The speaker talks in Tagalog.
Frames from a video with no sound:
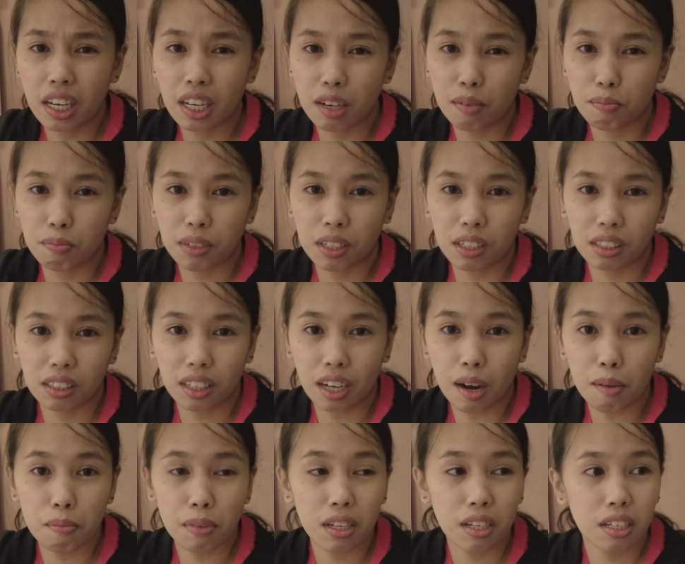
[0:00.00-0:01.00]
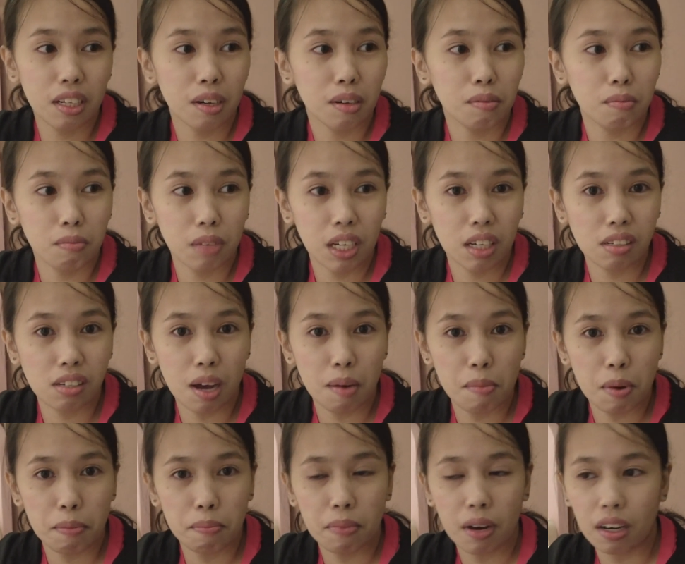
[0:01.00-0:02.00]
hirap mag-travel ng may
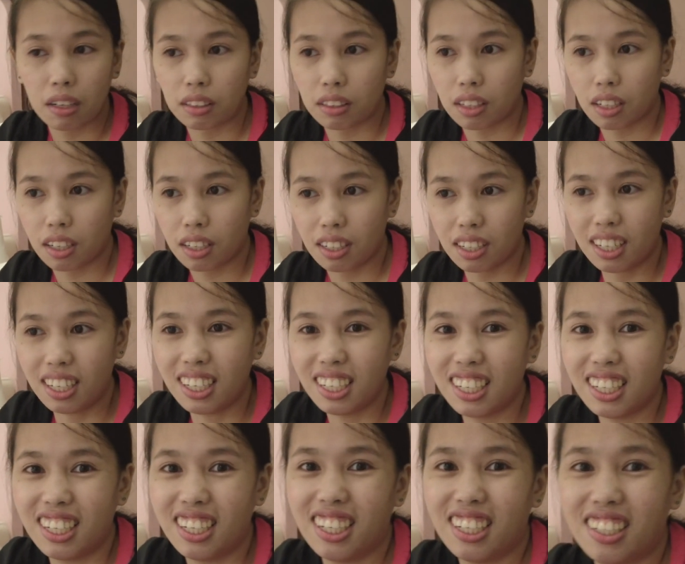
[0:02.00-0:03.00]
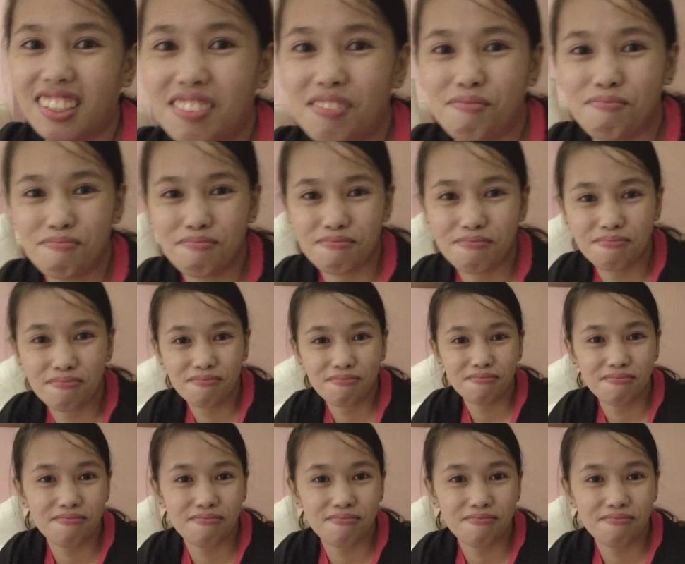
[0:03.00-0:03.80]
kasamang bata. mm. So,